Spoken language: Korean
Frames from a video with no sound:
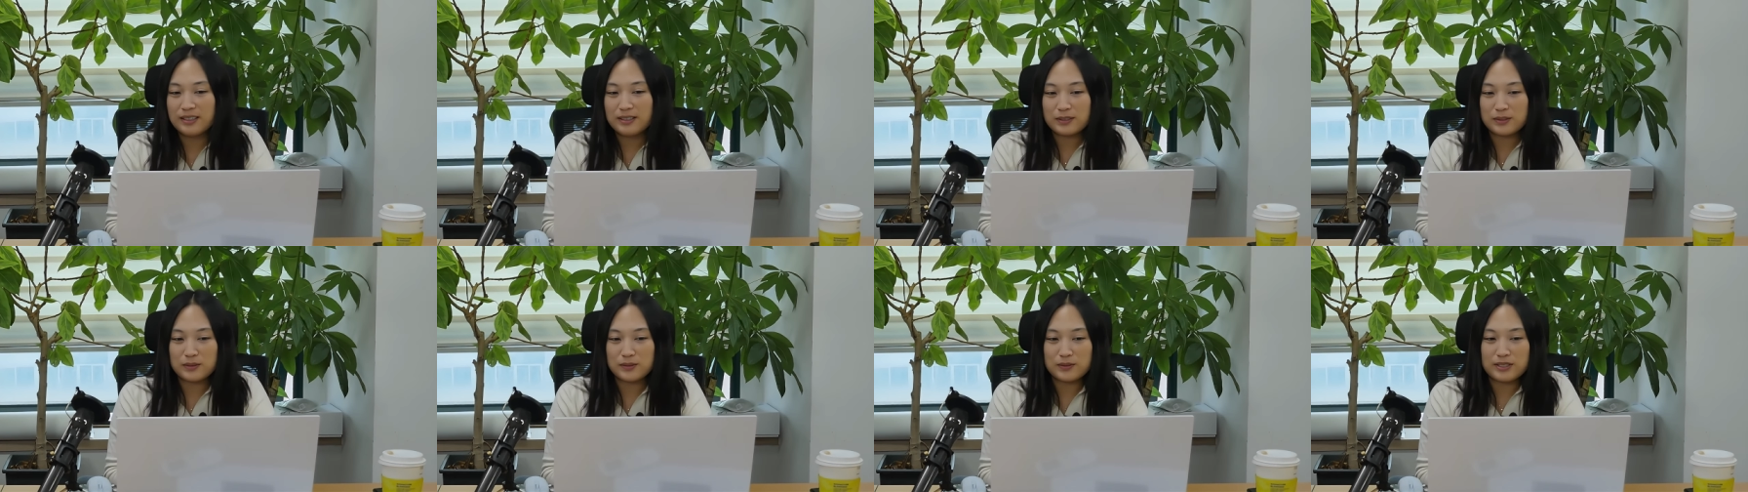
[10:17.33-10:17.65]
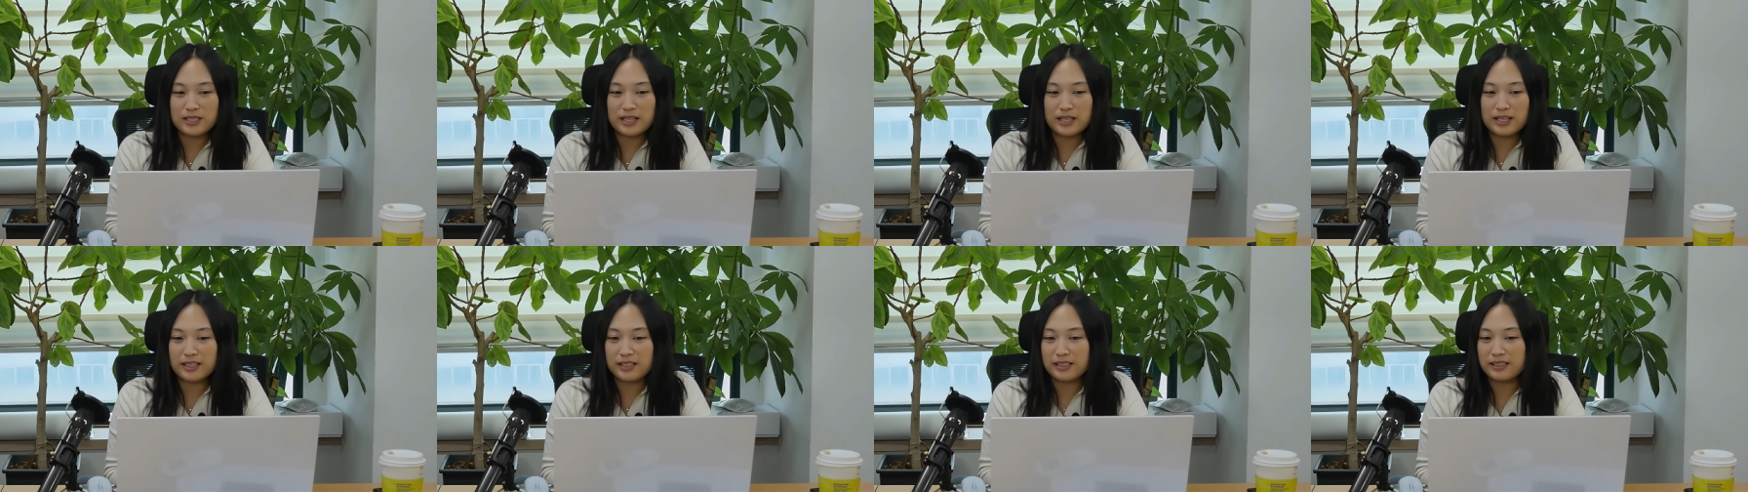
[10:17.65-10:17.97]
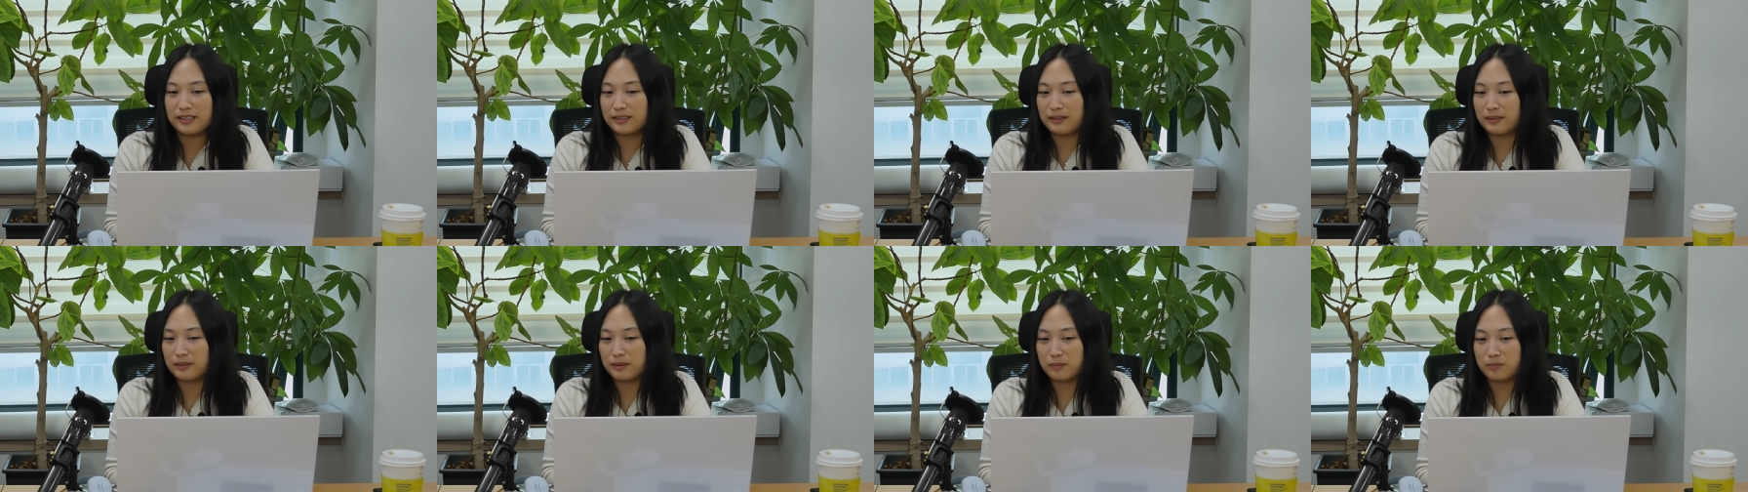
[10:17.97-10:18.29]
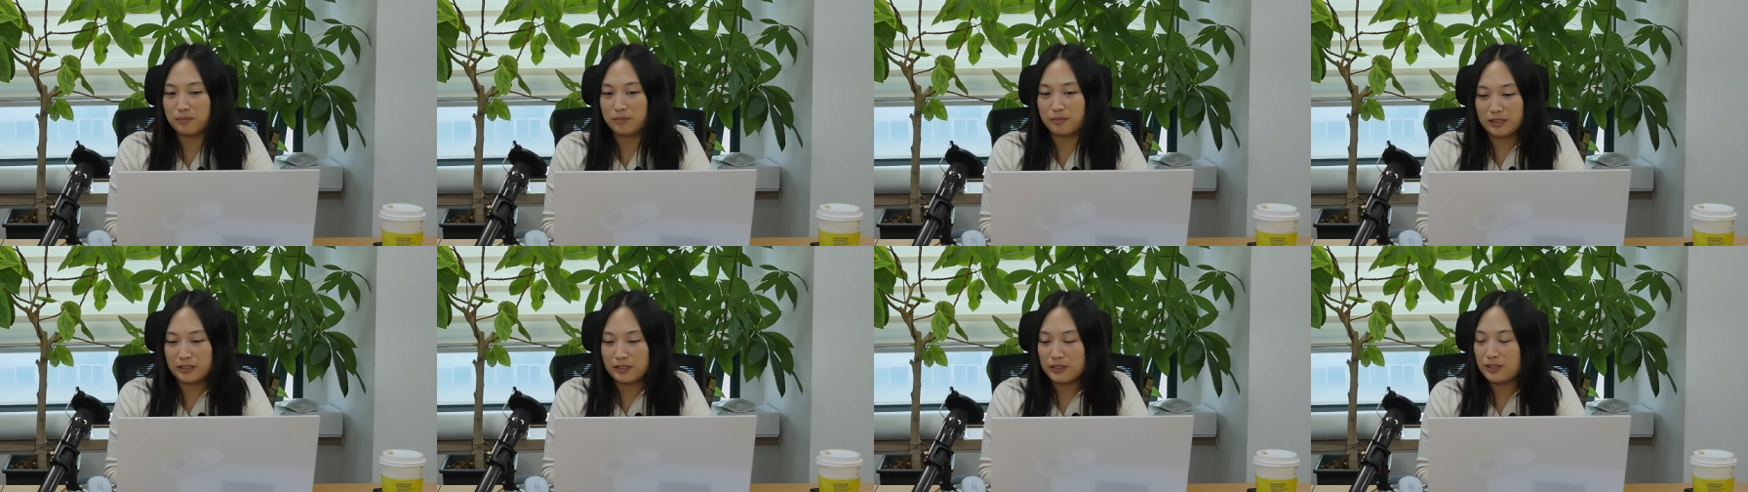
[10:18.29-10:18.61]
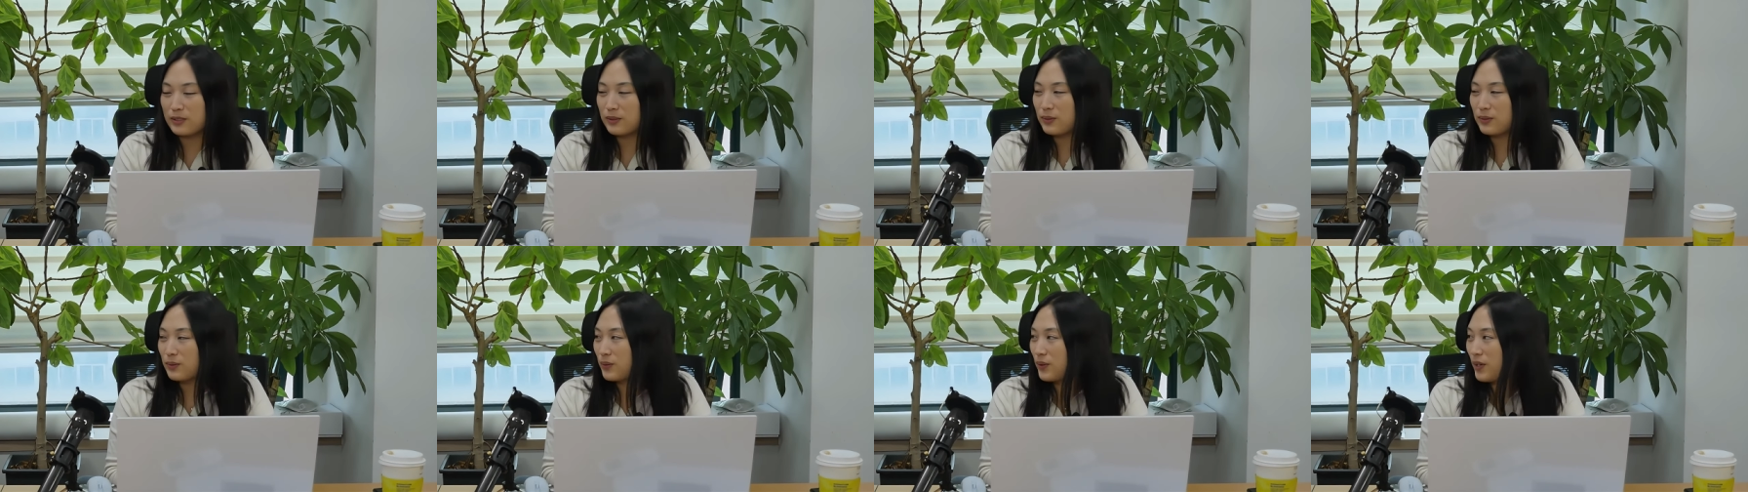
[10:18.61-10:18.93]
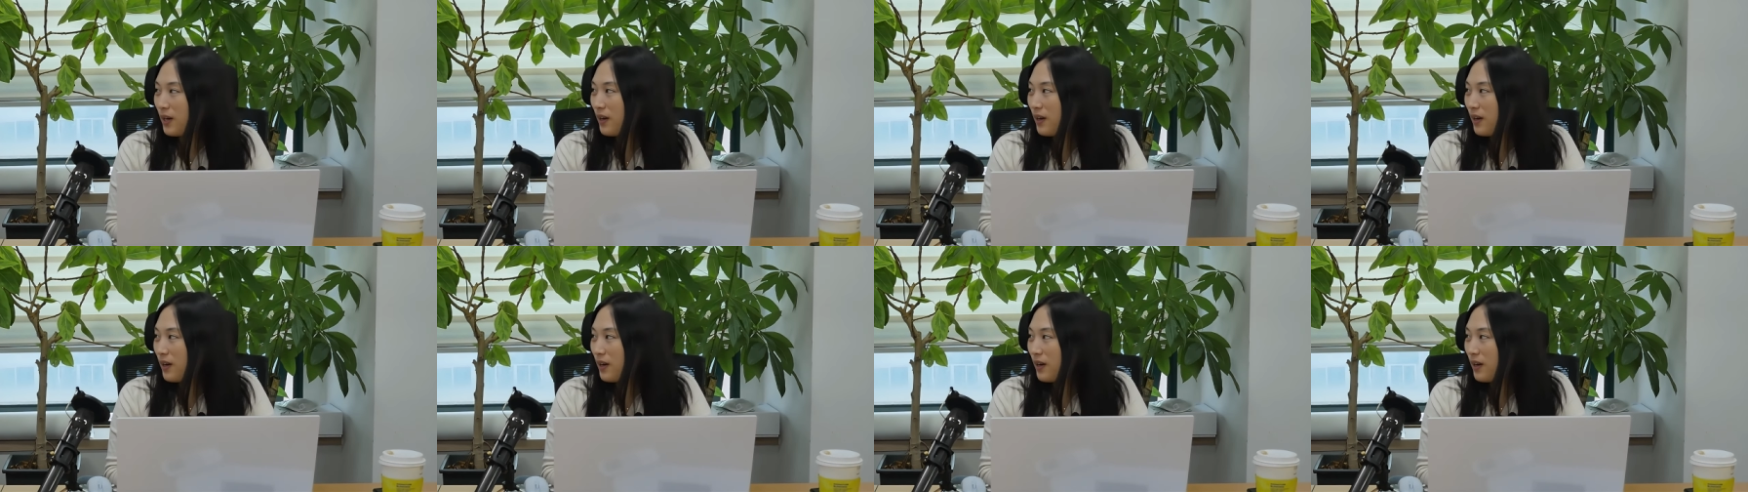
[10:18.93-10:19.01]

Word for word: 이야기를 마치고요.